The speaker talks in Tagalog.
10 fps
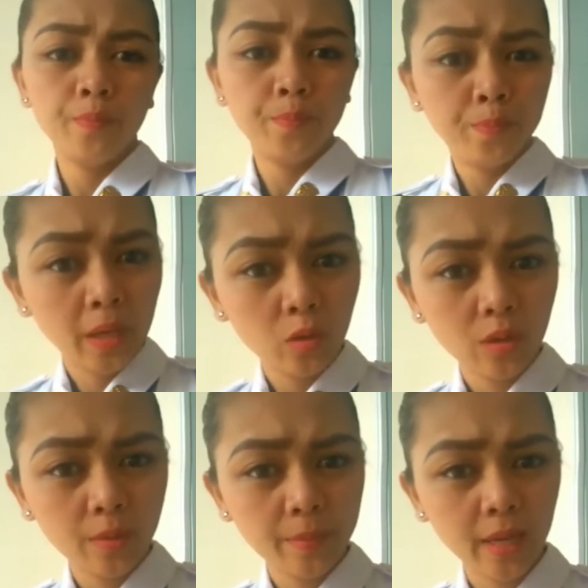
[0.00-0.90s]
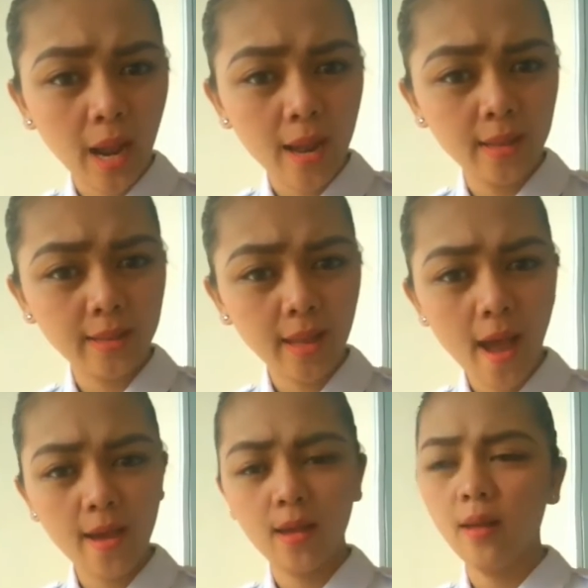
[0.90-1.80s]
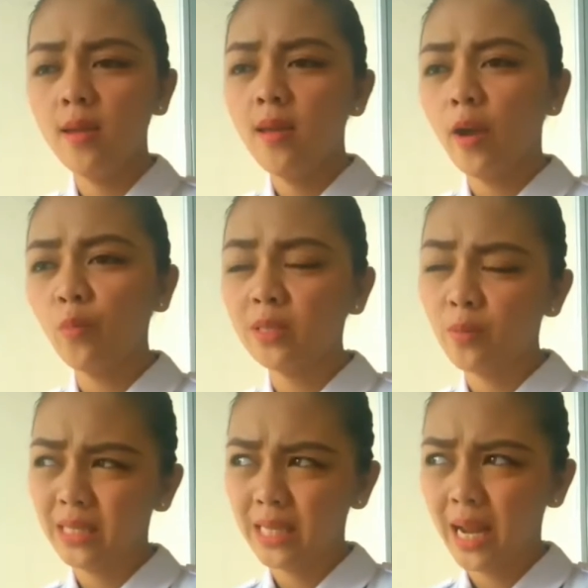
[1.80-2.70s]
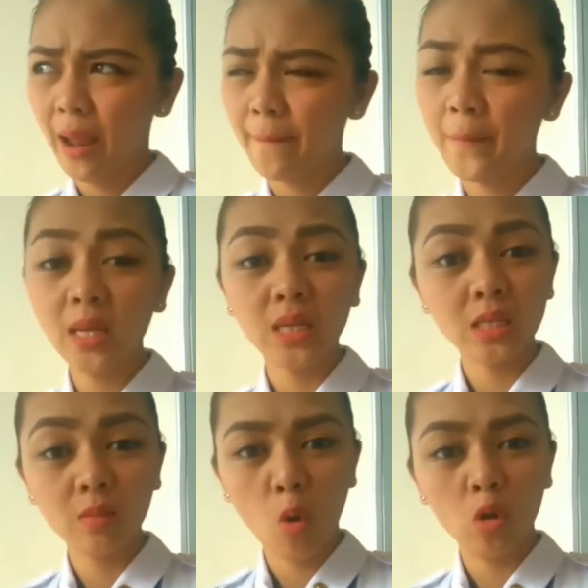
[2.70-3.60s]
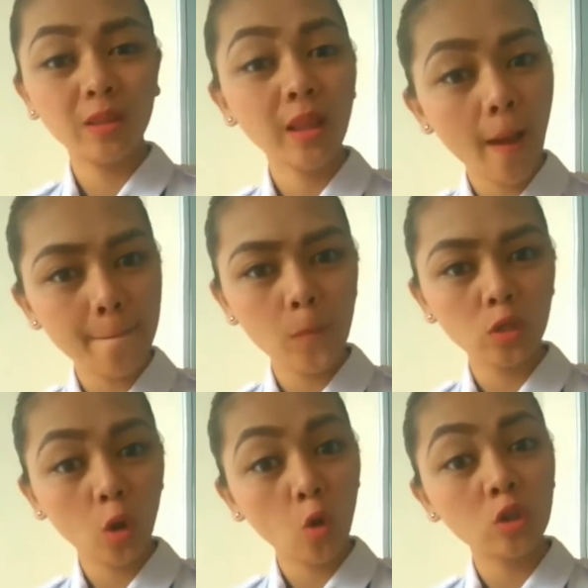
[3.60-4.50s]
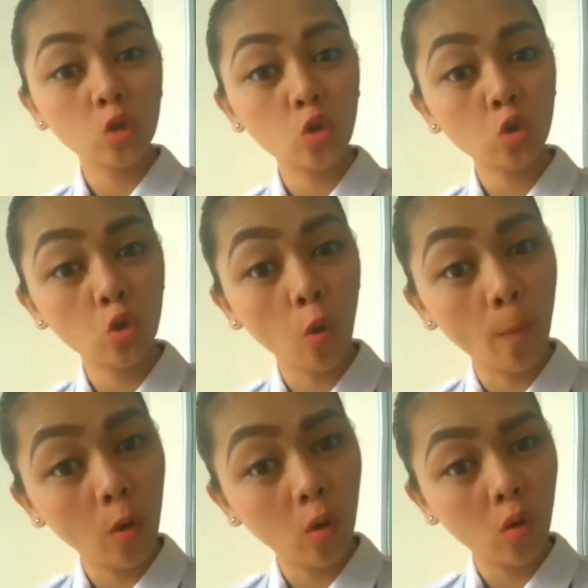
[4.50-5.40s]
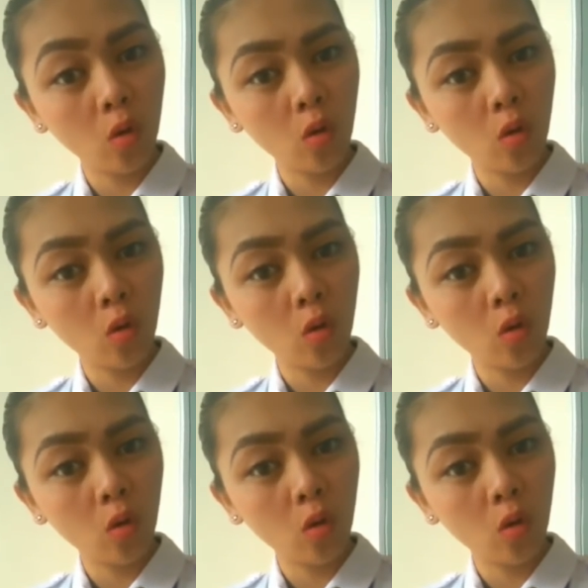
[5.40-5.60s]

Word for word: Paanong hindi makakahalata? Eh magka-opisina kami ng misis mo, tapos ako yung sinusundo mo.